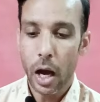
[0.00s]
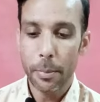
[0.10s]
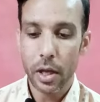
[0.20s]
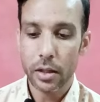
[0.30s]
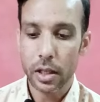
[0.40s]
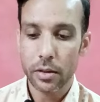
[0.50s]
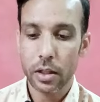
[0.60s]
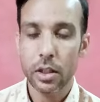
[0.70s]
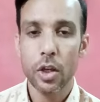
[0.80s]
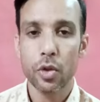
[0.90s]
आप यहाँ देख
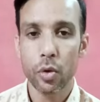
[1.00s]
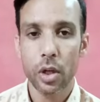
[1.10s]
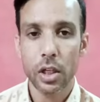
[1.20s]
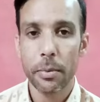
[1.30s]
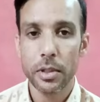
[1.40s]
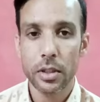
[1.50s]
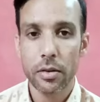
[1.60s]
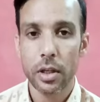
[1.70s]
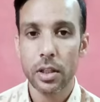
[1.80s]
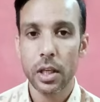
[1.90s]
सकते हैं शुगर का
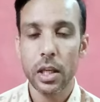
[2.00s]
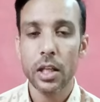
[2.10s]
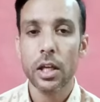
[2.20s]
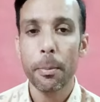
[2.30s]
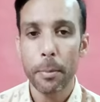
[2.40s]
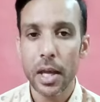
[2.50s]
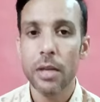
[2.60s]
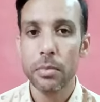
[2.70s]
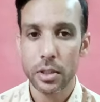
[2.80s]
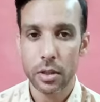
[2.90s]
बिजनेस करती है ये इनका
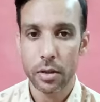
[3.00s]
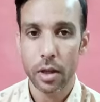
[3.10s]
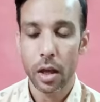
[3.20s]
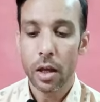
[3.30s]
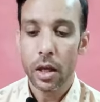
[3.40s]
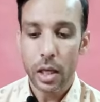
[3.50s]
मेन बिजनेस है